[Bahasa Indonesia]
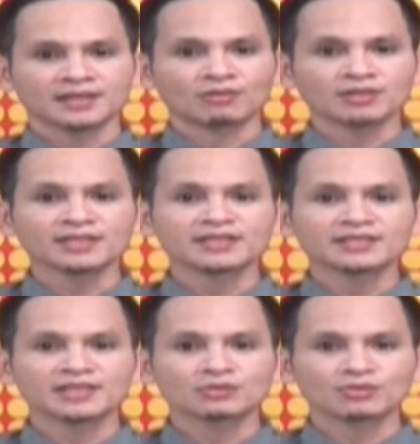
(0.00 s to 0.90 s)
Kawasan
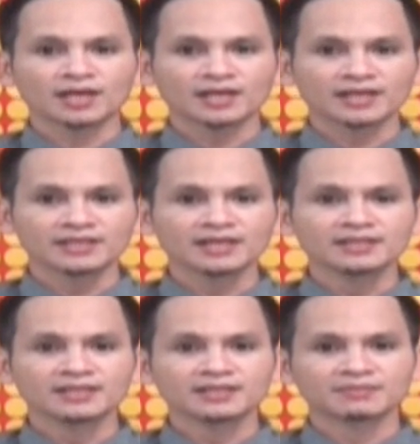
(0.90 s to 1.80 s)
Desa Sukakarya
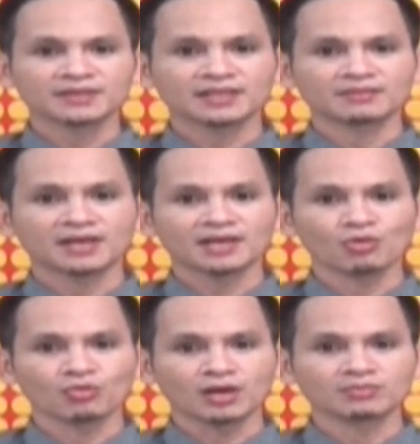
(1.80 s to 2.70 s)
di Kecamatan
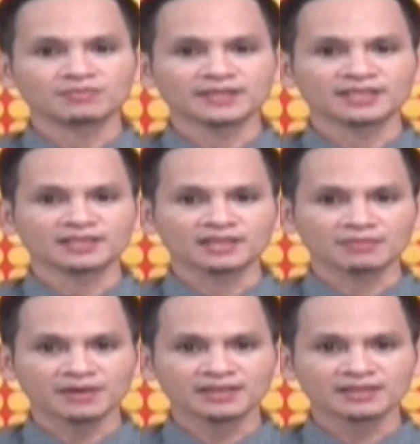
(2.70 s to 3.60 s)
Marau, Kabupaten
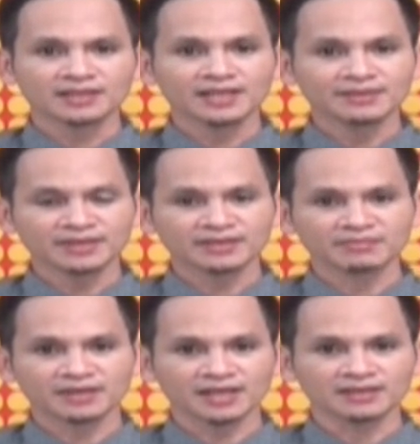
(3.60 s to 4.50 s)
Ketapang,
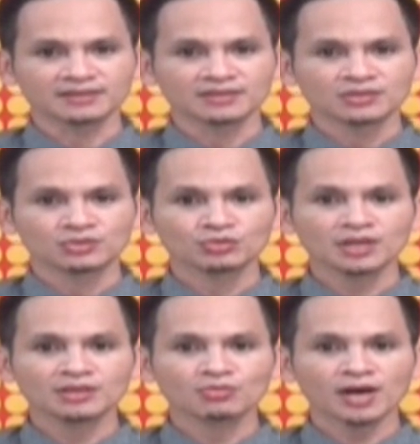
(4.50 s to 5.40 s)
Kalimantan Barat,
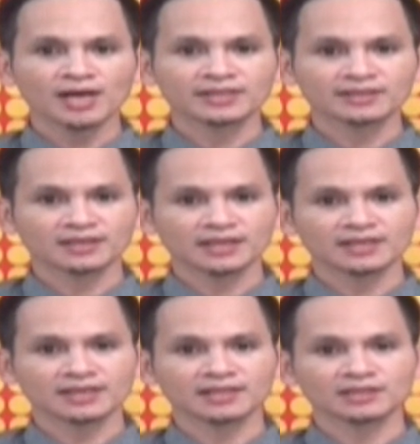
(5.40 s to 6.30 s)
sudah dua hari
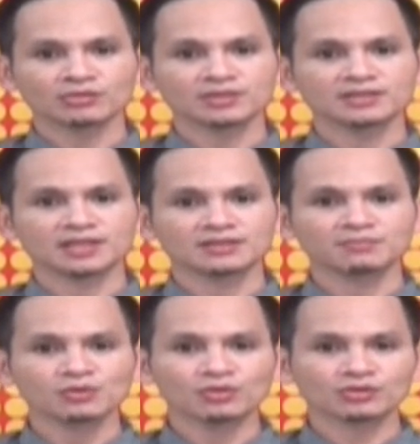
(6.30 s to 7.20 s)
terakhir atau sejak 10
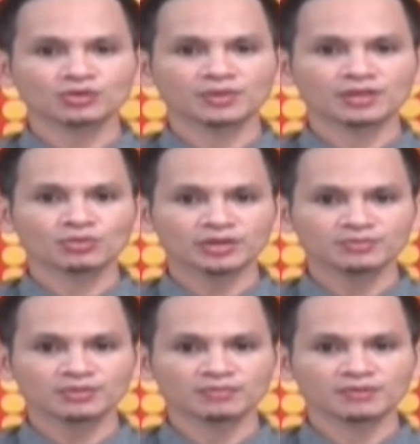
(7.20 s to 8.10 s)
Oktober
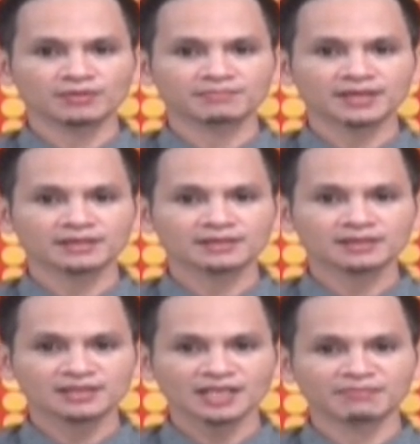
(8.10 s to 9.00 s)
2024
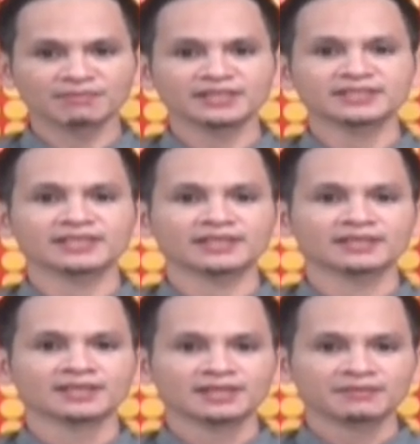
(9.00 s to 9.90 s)
terendam banjir.
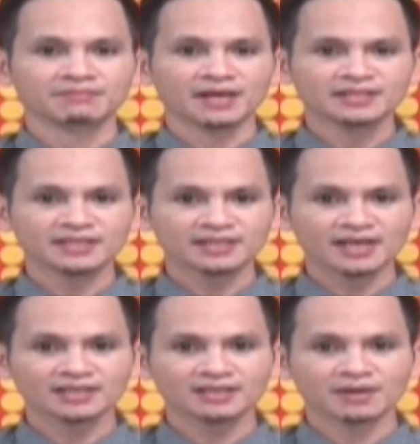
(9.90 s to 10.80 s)
Banjir
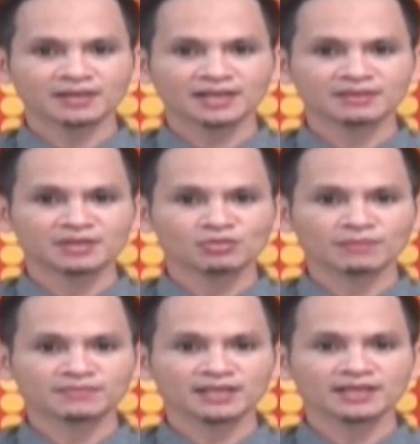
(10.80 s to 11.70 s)
diakibatkan
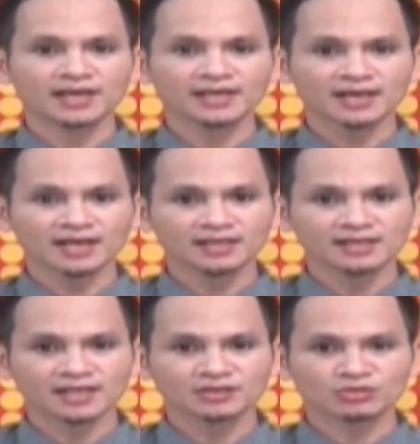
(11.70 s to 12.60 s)
meluapnya daerah
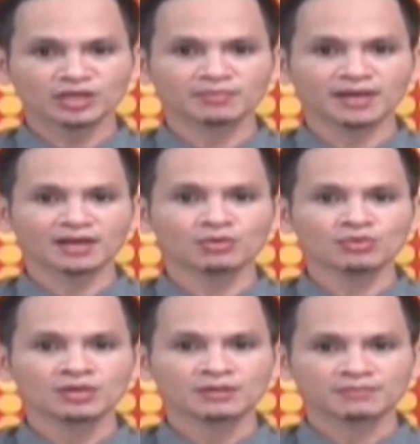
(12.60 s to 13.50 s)
aliran Sungai Marau
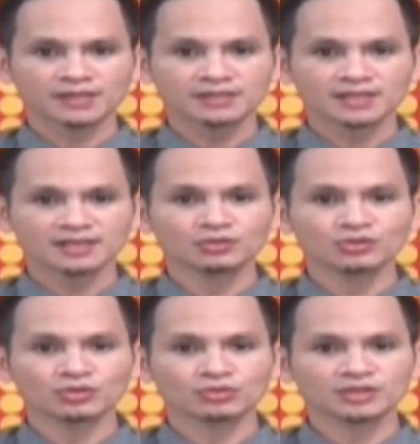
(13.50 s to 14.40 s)
pasca
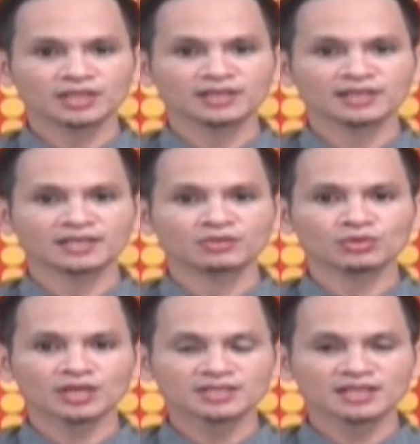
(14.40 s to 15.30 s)
diguyur hujan dengan
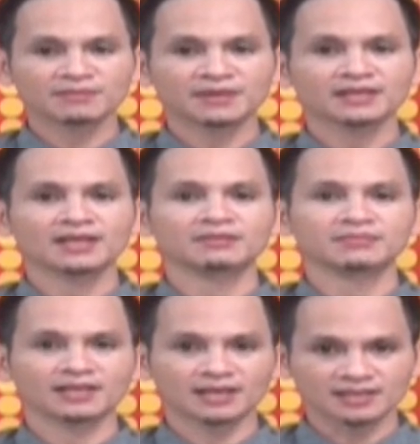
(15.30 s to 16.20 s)
durasi lama
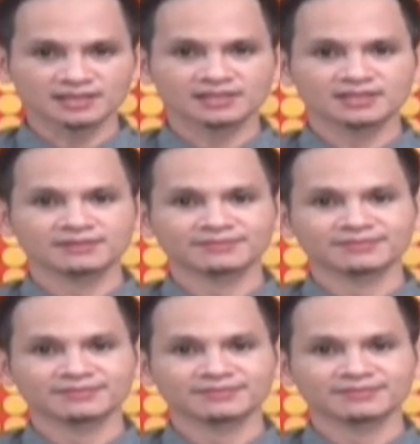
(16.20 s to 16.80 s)
dan deras.